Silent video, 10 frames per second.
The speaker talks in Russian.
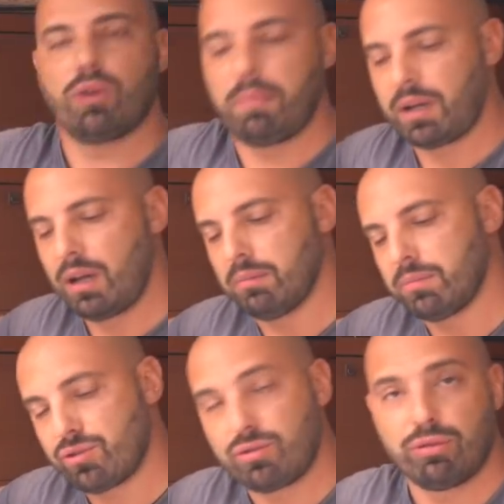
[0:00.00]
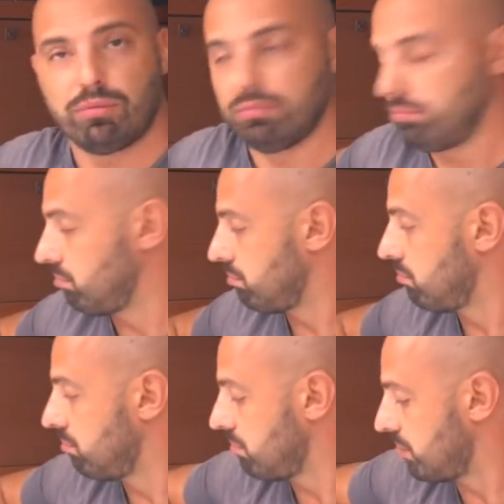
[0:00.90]
Ну а пока мы ждем
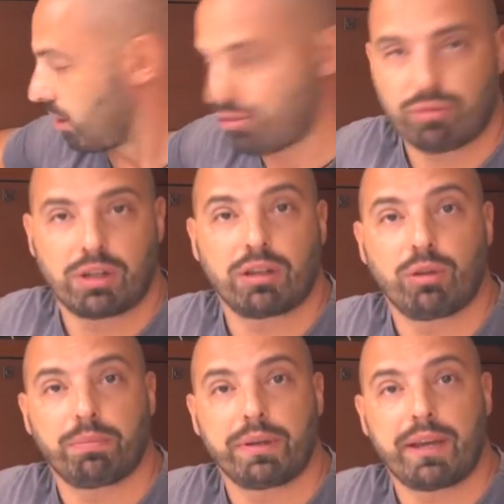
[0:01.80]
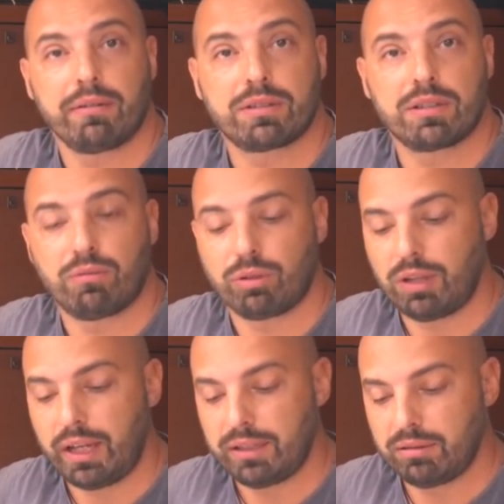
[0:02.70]
Сашу, когда он появится в
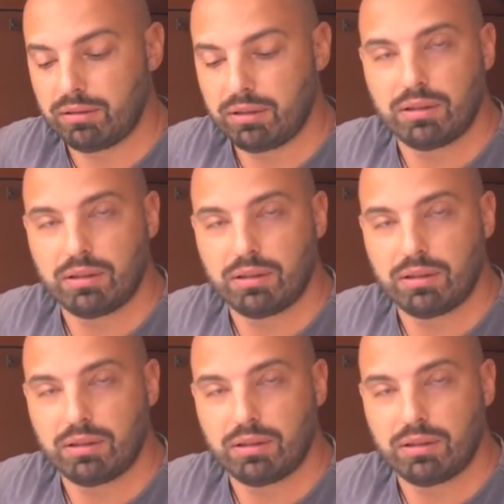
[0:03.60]
онлайн,